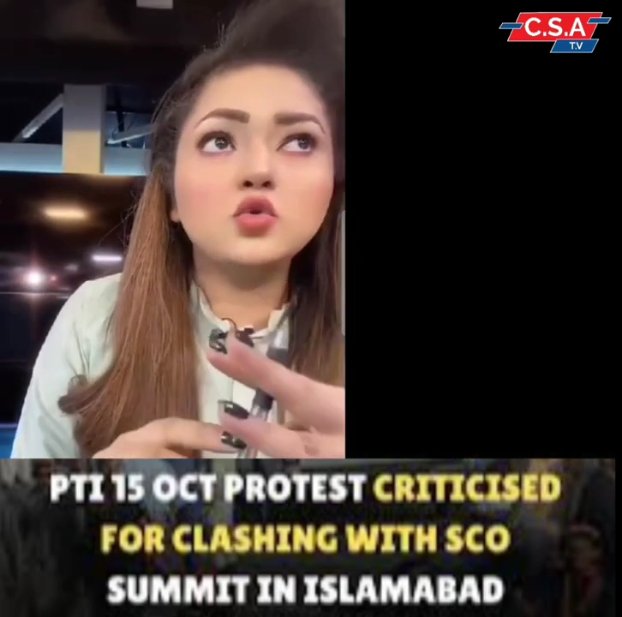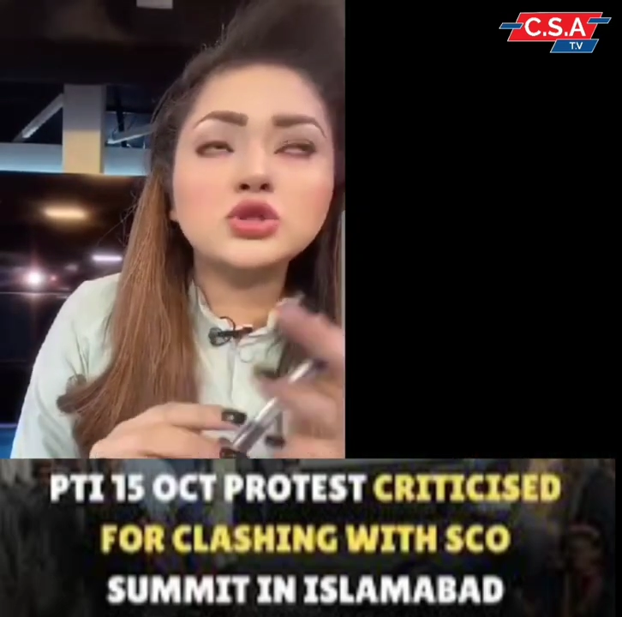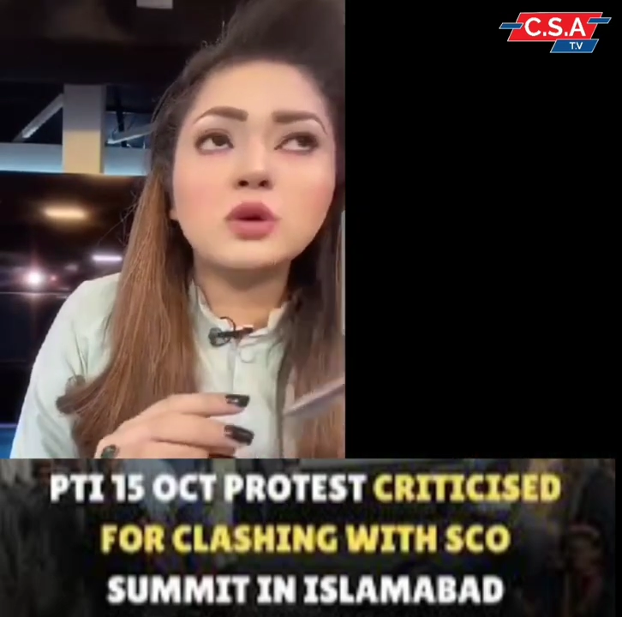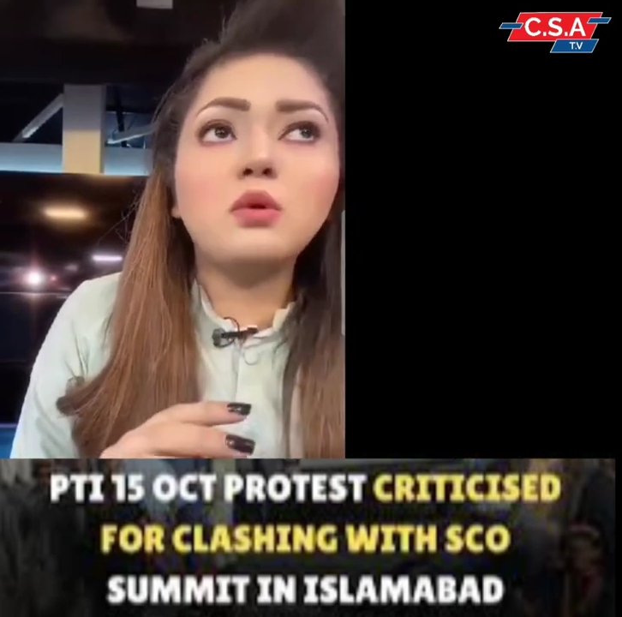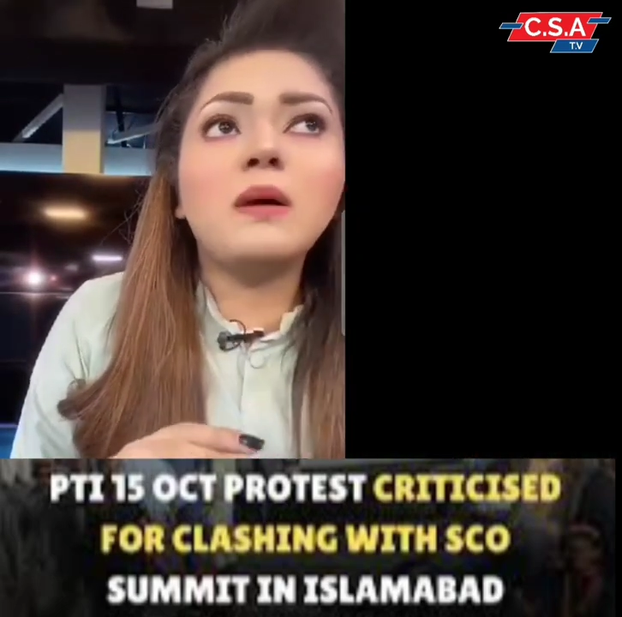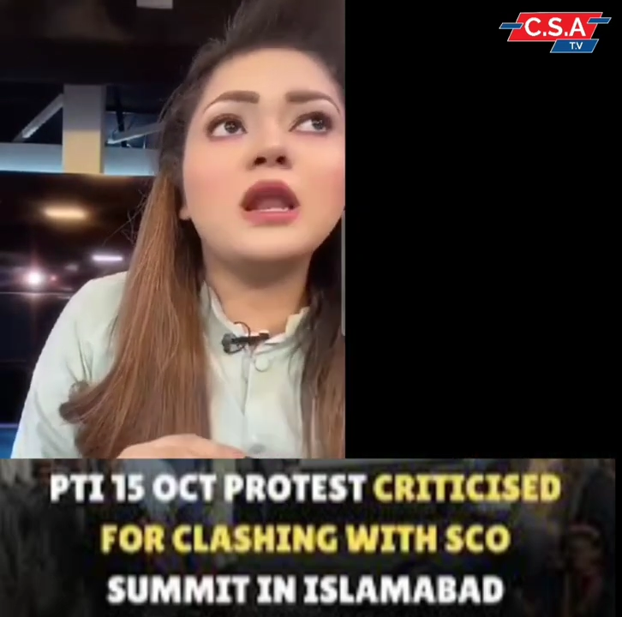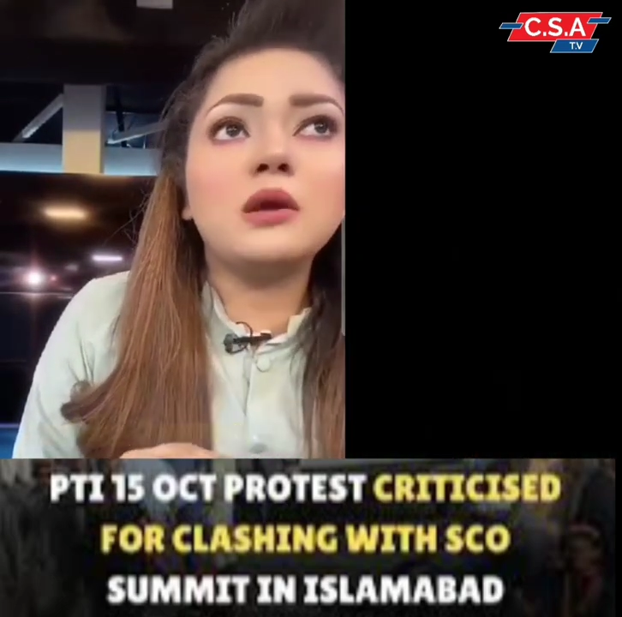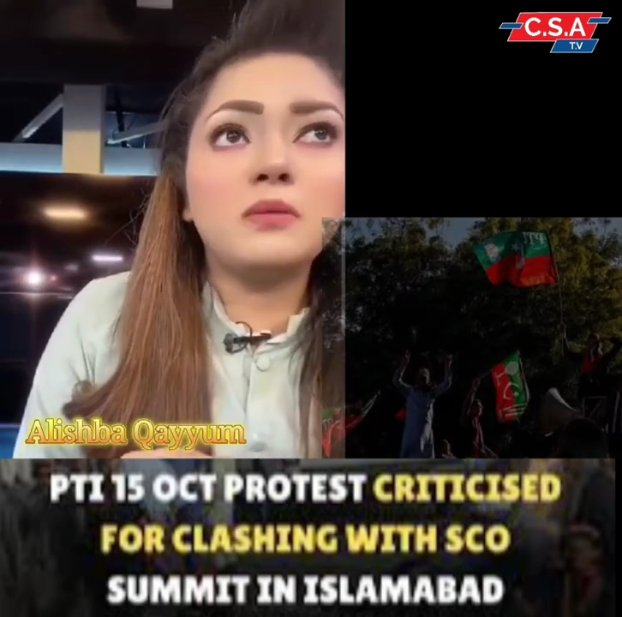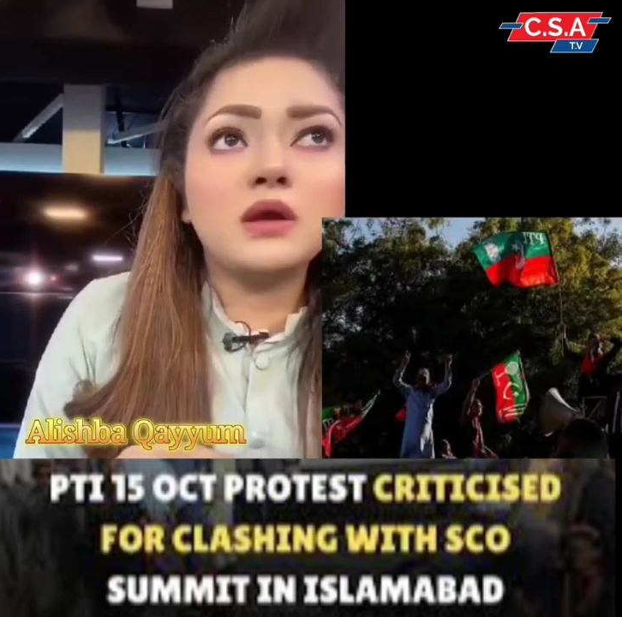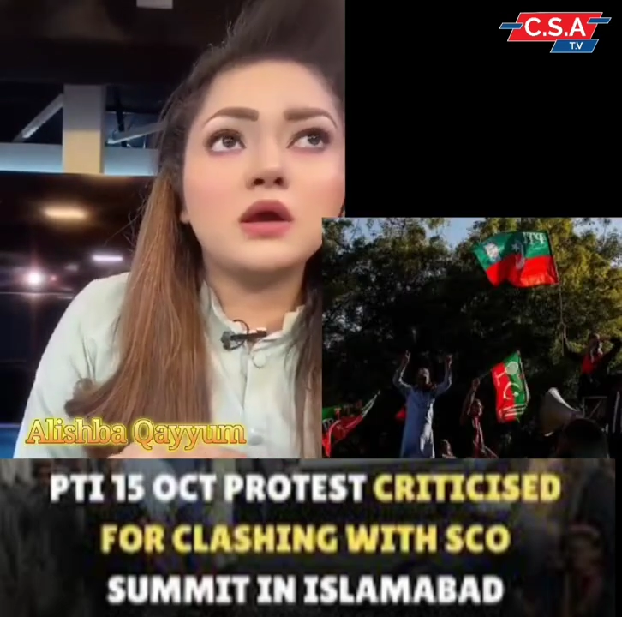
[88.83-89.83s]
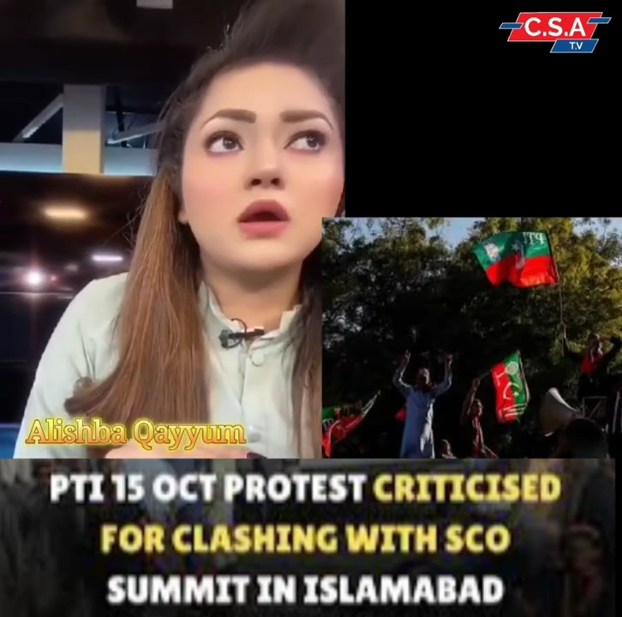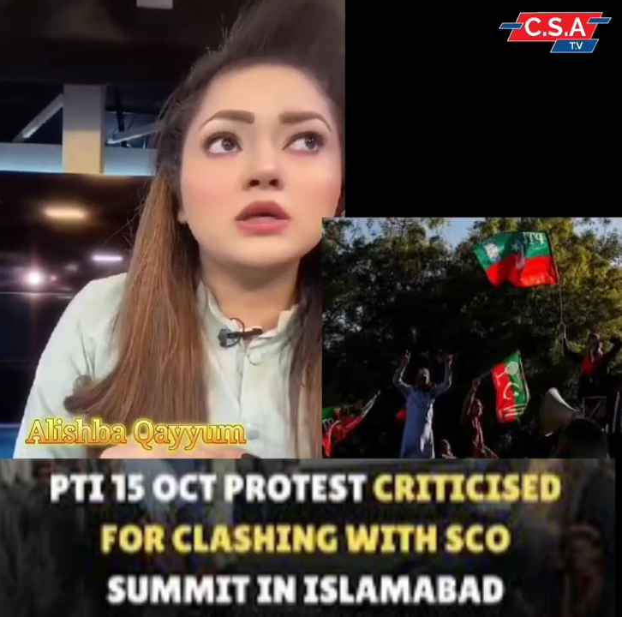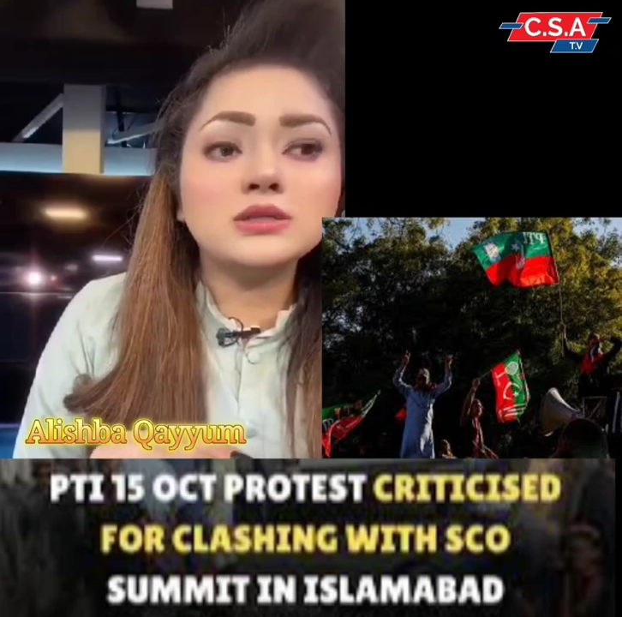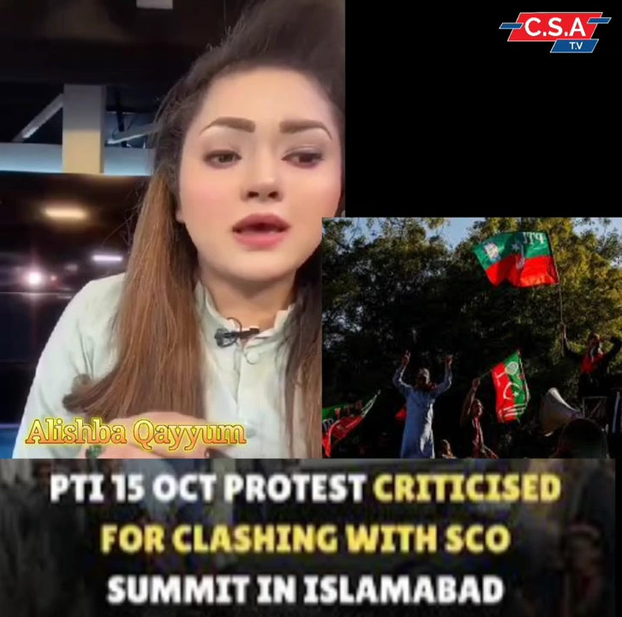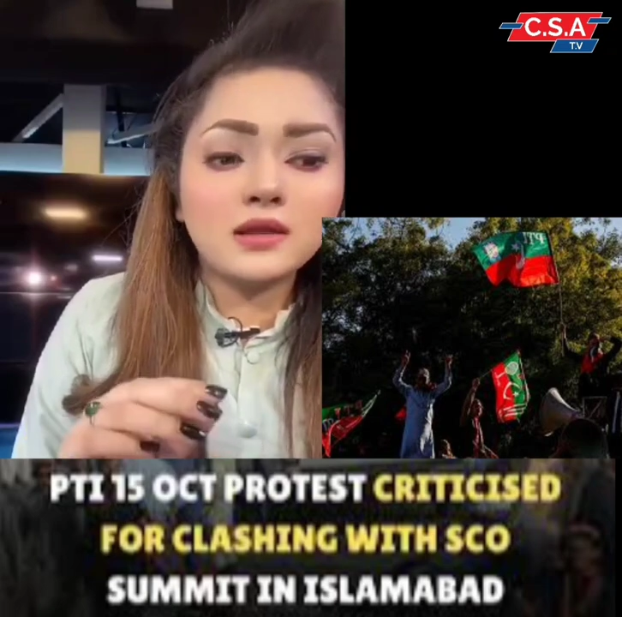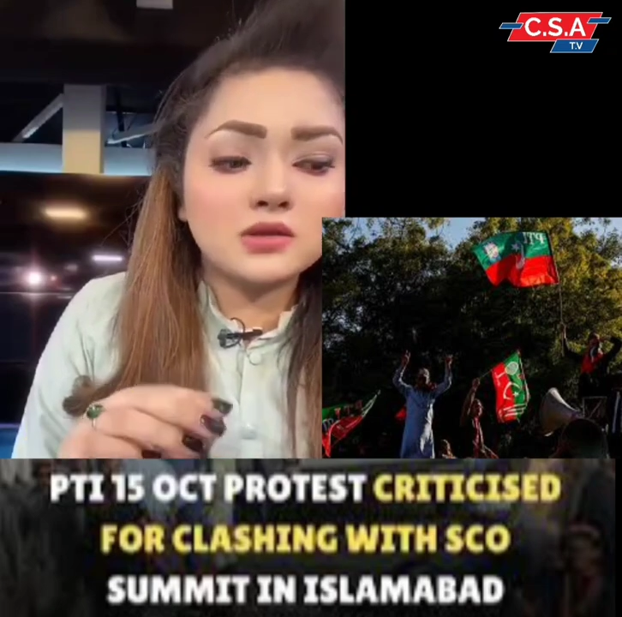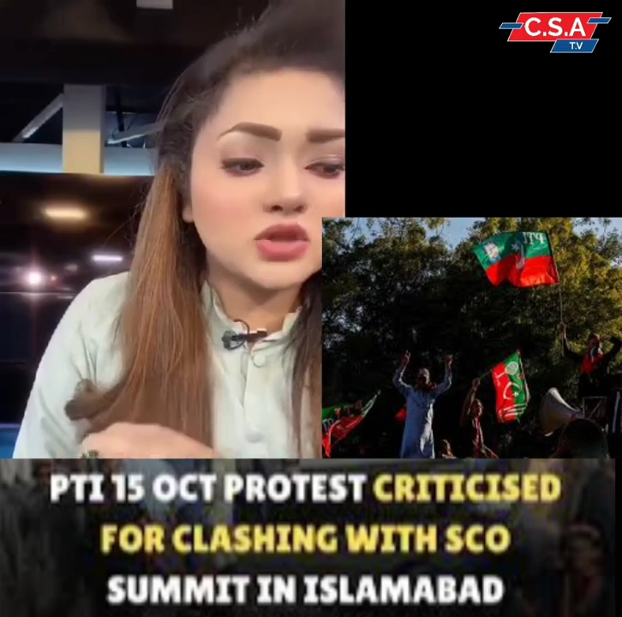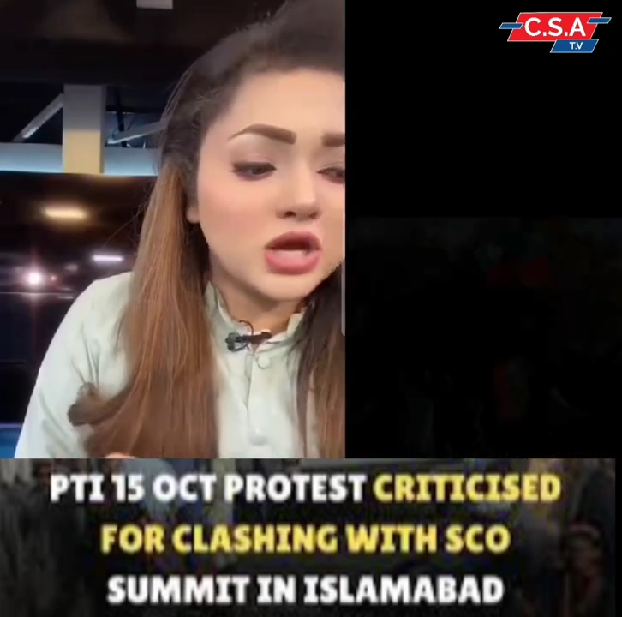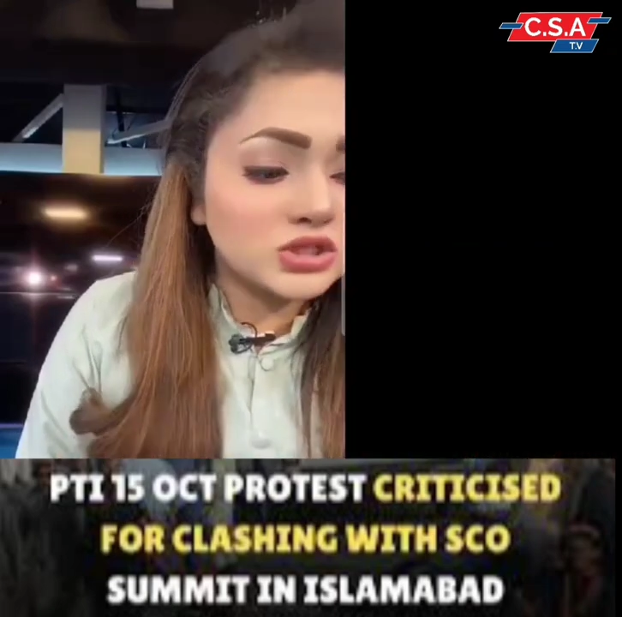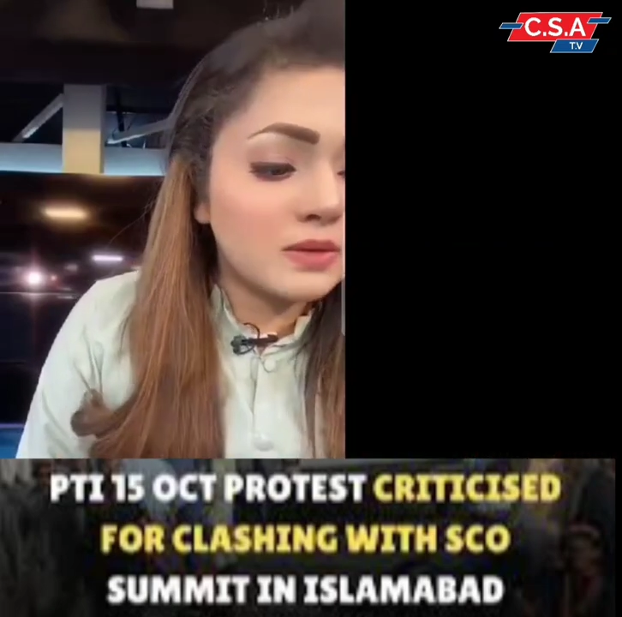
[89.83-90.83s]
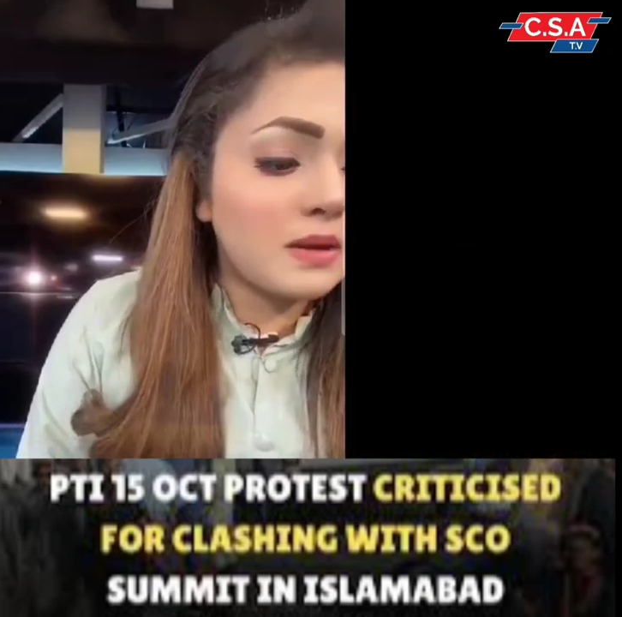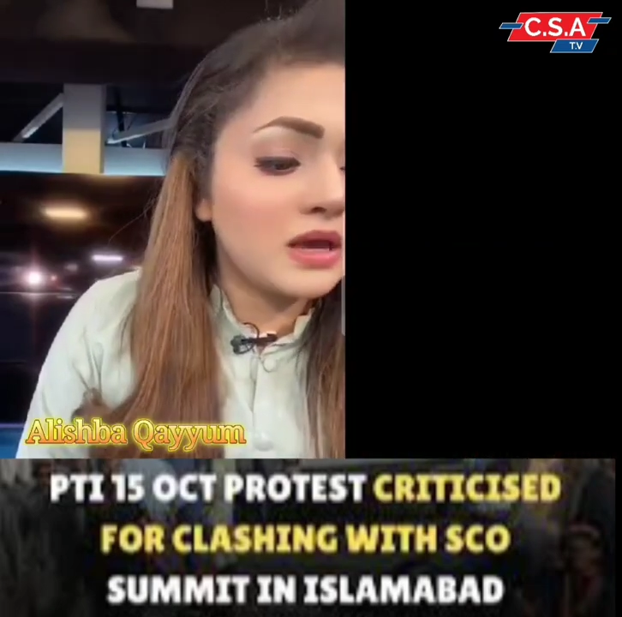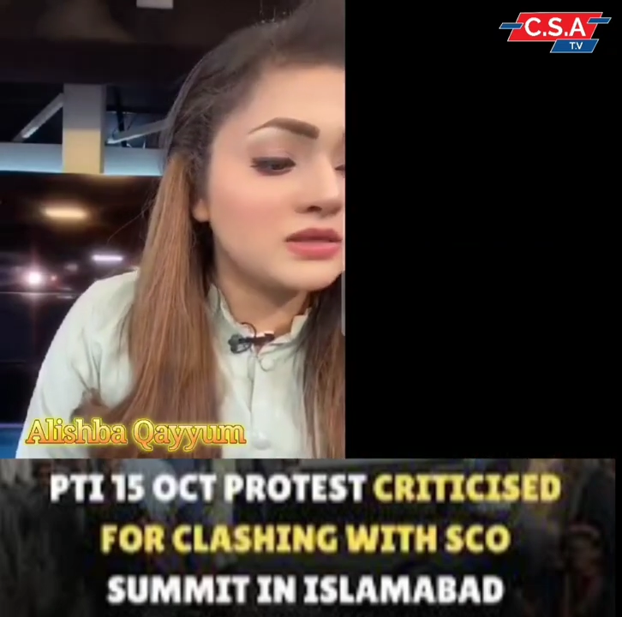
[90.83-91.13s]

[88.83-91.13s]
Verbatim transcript: दूसरे ममालिक में इस एहतजाज के